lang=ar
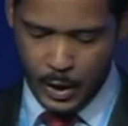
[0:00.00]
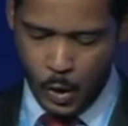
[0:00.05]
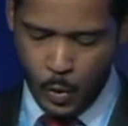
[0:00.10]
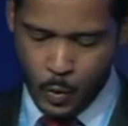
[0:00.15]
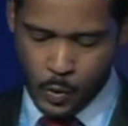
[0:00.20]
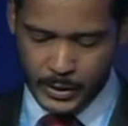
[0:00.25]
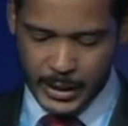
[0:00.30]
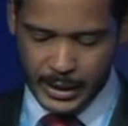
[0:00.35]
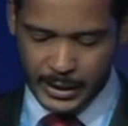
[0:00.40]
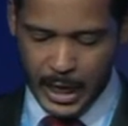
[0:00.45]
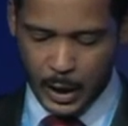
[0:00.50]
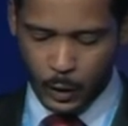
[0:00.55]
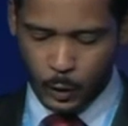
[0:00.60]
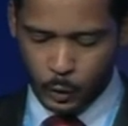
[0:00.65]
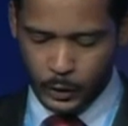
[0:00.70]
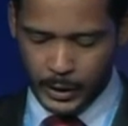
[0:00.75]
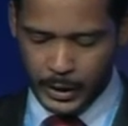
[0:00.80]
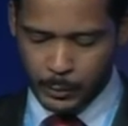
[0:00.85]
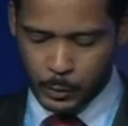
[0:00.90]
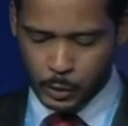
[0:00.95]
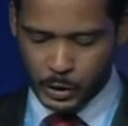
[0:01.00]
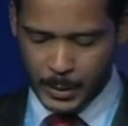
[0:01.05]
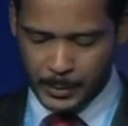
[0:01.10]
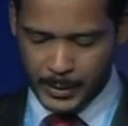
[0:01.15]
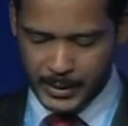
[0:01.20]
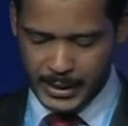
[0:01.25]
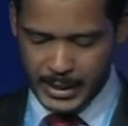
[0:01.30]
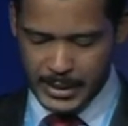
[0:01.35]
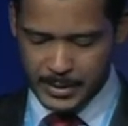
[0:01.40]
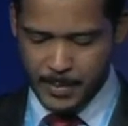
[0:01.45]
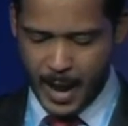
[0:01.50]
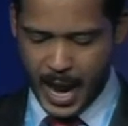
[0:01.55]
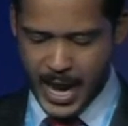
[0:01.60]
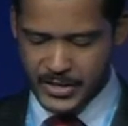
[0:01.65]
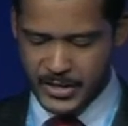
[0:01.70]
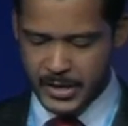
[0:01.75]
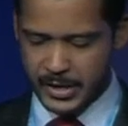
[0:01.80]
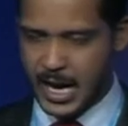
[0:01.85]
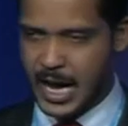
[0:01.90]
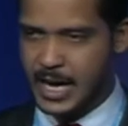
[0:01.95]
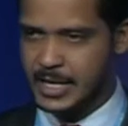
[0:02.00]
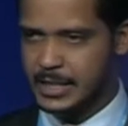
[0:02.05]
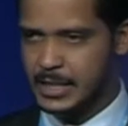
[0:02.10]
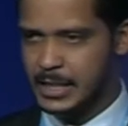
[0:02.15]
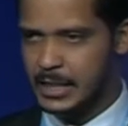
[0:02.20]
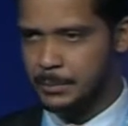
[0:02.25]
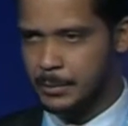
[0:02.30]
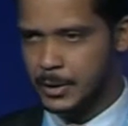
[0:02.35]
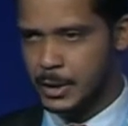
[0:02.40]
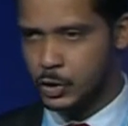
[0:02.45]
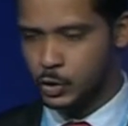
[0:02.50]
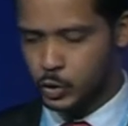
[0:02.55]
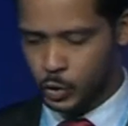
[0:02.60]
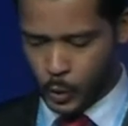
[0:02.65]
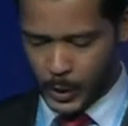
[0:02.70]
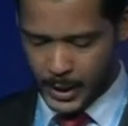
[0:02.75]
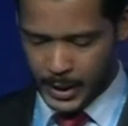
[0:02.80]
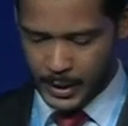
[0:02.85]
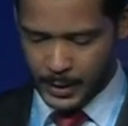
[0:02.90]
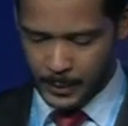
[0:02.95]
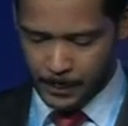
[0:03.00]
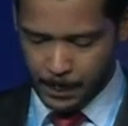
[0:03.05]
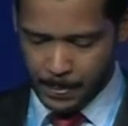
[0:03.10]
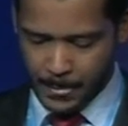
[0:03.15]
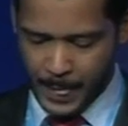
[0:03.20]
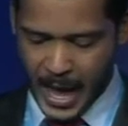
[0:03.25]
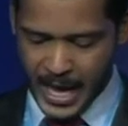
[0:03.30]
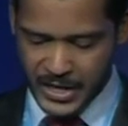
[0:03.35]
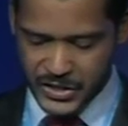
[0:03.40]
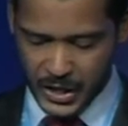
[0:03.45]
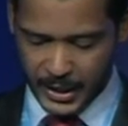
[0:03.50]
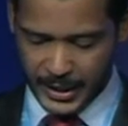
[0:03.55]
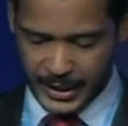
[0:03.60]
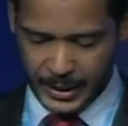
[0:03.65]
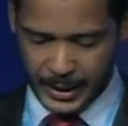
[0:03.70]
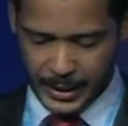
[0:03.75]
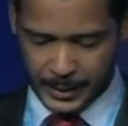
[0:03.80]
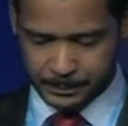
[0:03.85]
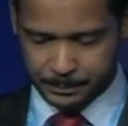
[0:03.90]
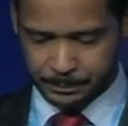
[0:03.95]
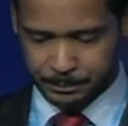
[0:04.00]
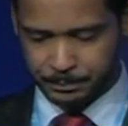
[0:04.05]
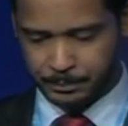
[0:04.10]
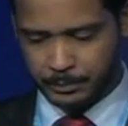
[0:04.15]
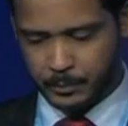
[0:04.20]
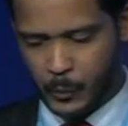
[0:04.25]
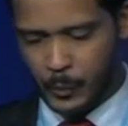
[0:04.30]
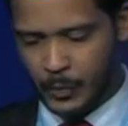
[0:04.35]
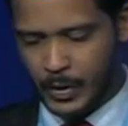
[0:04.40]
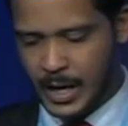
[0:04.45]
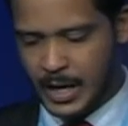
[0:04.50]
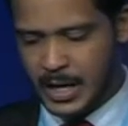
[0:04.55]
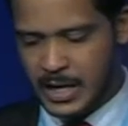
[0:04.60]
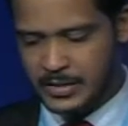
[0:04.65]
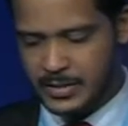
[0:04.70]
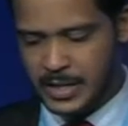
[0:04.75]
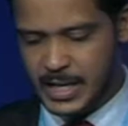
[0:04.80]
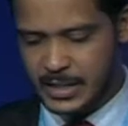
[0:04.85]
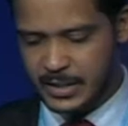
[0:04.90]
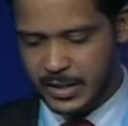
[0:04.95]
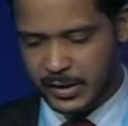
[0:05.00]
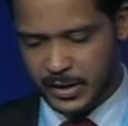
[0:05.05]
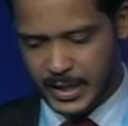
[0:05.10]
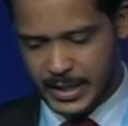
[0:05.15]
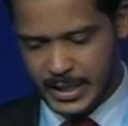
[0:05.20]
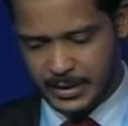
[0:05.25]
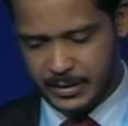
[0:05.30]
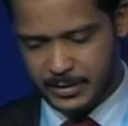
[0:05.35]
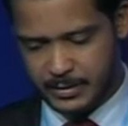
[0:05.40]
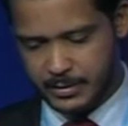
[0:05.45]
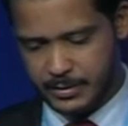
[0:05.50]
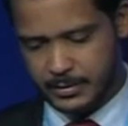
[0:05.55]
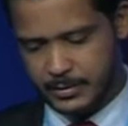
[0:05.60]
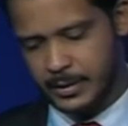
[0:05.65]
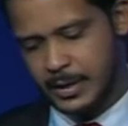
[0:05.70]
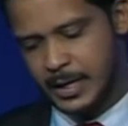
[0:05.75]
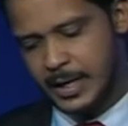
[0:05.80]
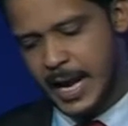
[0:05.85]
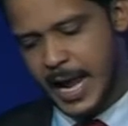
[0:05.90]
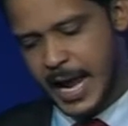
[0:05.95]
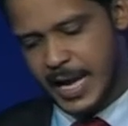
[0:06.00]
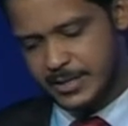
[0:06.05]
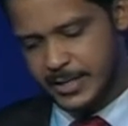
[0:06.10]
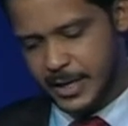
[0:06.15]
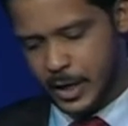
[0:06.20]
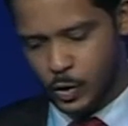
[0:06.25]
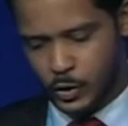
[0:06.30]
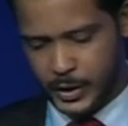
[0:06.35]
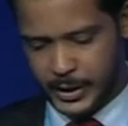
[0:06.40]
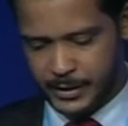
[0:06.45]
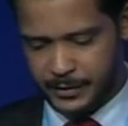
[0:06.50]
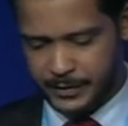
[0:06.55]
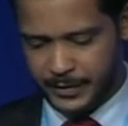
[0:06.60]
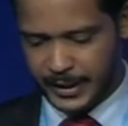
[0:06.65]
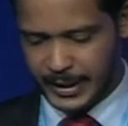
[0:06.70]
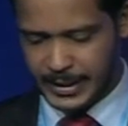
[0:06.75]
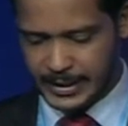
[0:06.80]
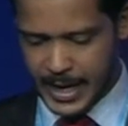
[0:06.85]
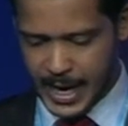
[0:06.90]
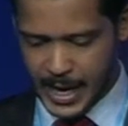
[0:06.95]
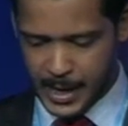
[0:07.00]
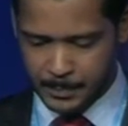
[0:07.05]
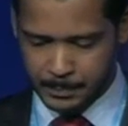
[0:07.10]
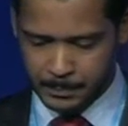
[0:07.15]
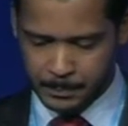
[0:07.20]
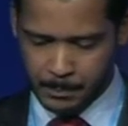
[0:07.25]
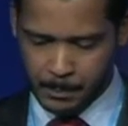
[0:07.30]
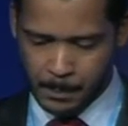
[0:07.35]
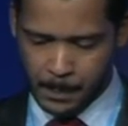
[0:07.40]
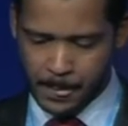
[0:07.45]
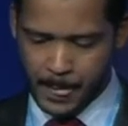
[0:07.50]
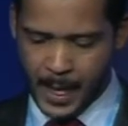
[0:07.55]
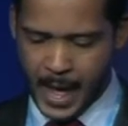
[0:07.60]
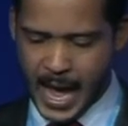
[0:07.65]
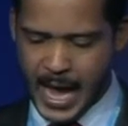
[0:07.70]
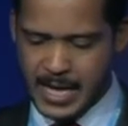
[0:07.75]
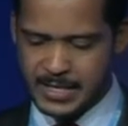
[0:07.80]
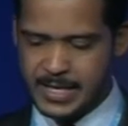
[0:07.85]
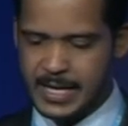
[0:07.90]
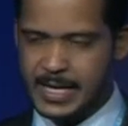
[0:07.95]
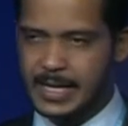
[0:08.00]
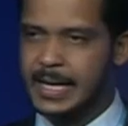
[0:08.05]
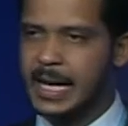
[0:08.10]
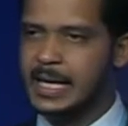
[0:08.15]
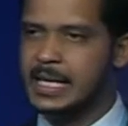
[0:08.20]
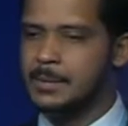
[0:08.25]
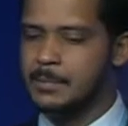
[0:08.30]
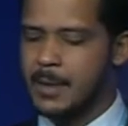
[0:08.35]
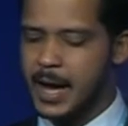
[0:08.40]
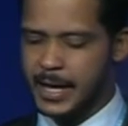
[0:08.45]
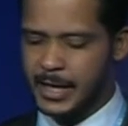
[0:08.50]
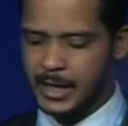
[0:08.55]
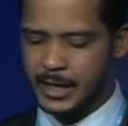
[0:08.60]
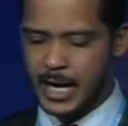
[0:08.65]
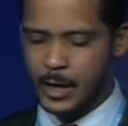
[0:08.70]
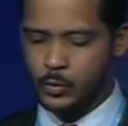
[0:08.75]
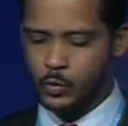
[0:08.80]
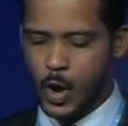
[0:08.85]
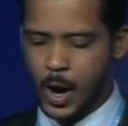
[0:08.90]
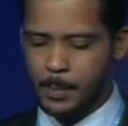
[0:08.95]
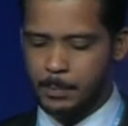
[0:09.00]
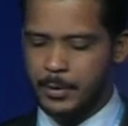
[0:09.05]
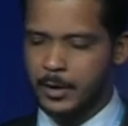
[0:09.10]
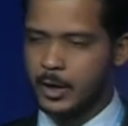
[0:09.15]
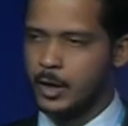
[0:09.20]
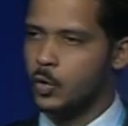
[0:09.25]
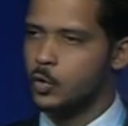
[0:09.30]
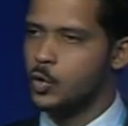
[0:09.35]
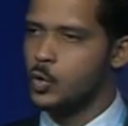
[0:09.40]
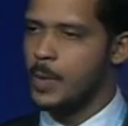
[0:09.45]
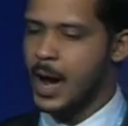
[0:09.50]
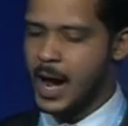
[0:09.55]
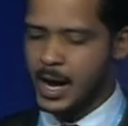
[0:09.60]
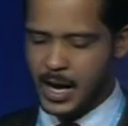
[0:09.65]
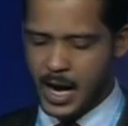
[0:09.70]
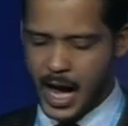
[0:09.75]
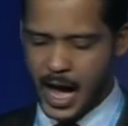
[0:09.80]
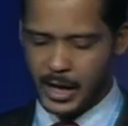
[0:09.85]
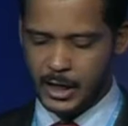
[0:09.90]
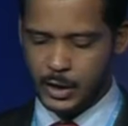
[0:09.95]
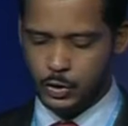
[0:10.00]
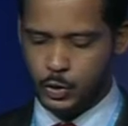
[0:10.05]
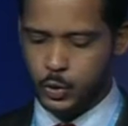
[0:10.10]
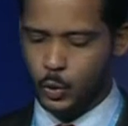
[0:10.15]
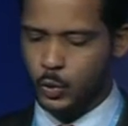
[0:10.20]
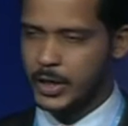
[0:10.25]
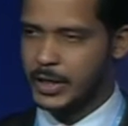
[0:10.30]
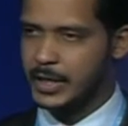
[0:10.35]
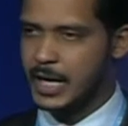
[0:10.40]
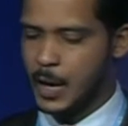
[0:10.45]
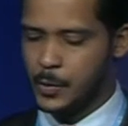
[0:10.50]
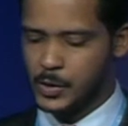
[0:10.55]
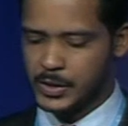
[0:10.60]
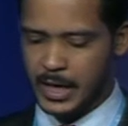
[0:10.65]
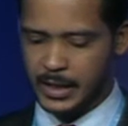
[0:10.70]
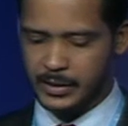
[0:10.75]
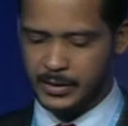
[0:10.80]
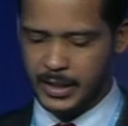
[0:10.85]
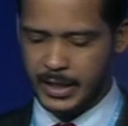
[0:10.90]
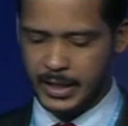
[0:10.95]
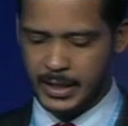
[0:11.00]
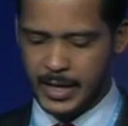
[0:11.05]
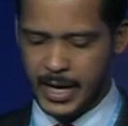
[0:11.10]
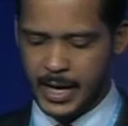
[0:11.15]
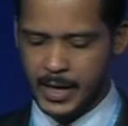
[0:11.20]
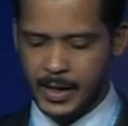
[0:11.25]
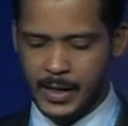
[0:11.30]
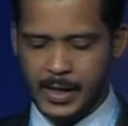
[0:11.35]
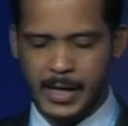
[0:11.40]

وتداخله المتميز مع جيرانه من الدول الشقيقة سيد الرئيس لا يسعني في ختام هذه الكلمة إلا أن أعبر لكم عن خالص شكرنا وتقديرنا